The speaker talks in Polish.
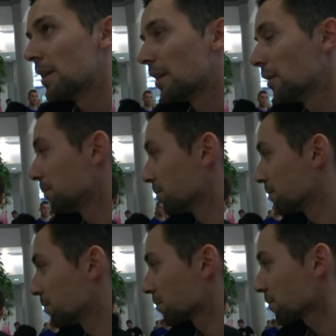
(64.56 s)
Liny.
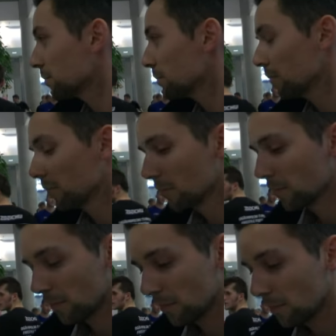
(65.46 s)
To druga
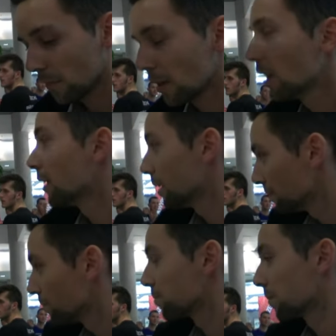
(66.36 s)
edycja Focus on
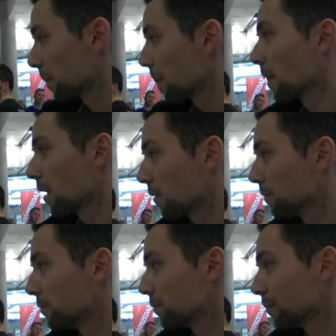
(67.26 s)
Freestyle.
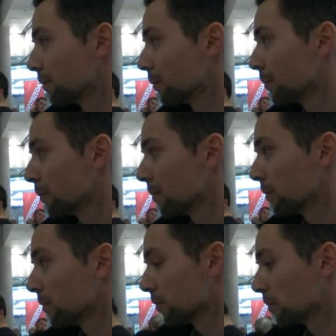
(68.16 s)
Dużo trzeba było włożyć
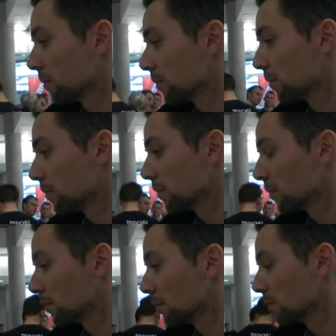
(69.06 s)
trudu, żeby
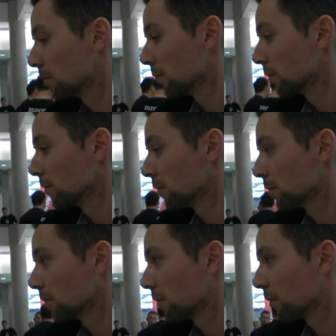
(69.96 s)
zorganizować e,
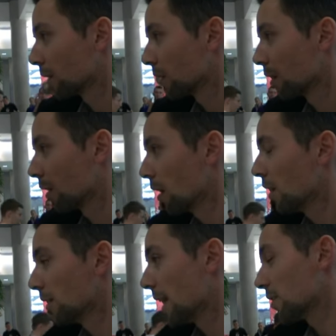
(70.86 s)
takie przedsięwzięcie?
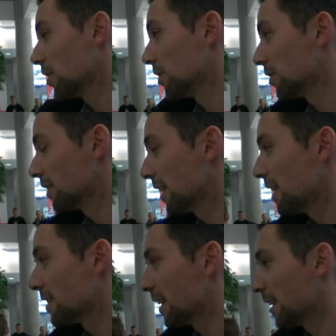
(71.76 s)
Tak, no, no to nie
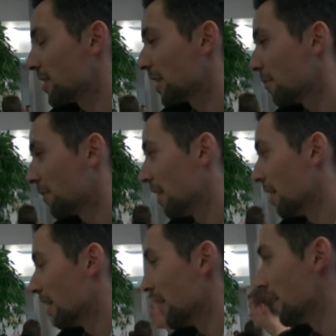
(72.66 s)
jest jakieś tam
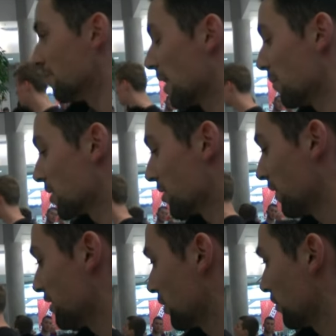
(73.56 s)
e, małe
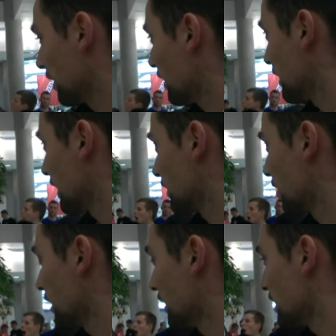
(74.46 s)
przedsięwzięcie, tutaj jednak
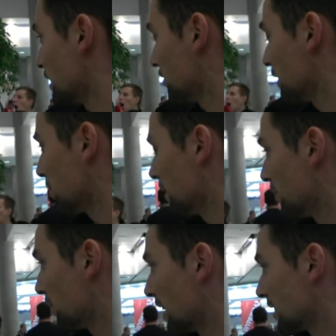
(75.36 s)
trochę jest w tym
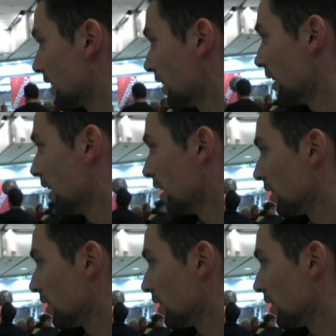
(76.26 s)
e, pracy.